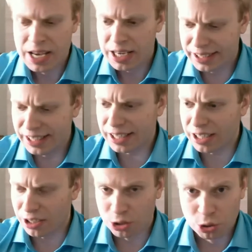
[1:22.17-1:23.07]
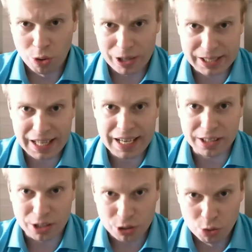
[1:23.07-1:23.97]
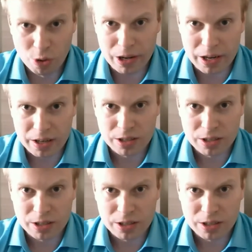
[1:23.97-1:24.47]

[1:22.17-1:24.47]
где 0 стоит, 0.